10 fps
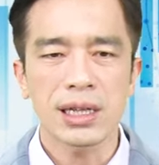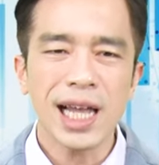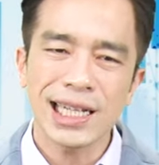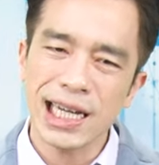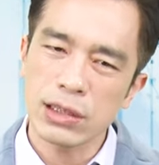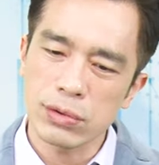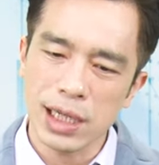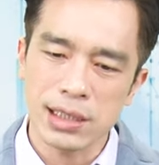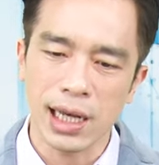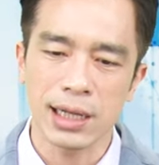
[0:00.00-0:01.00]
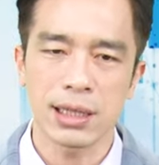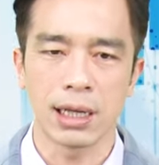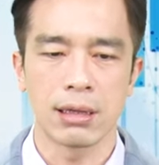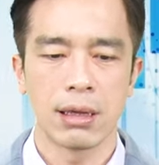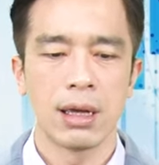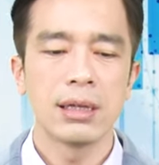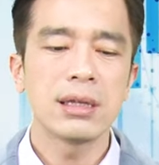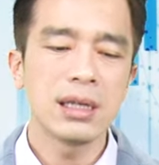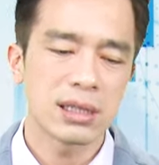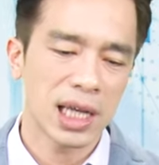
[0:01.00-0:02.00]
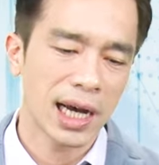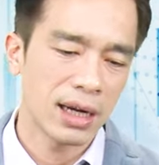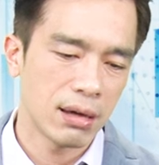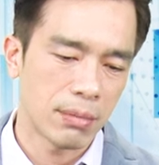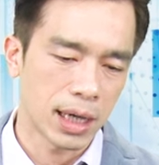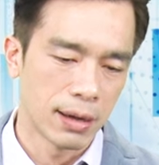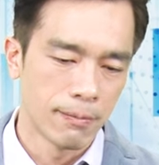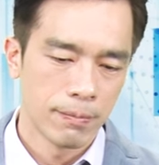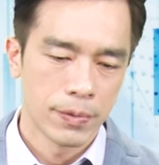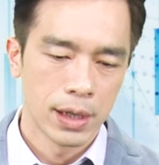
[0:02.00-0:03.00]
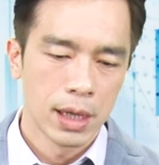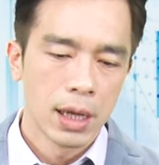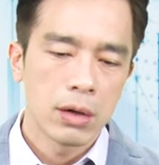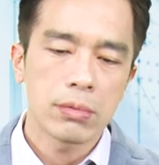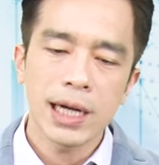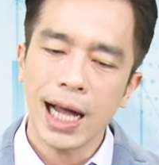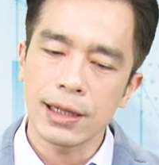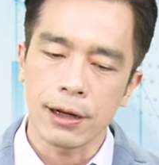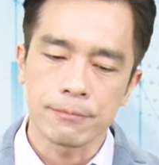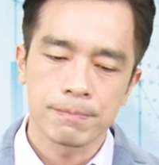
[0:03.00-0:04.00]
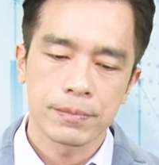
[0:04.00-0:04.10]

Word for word: 大家都在拆弹，你拆了吗？我们看啊，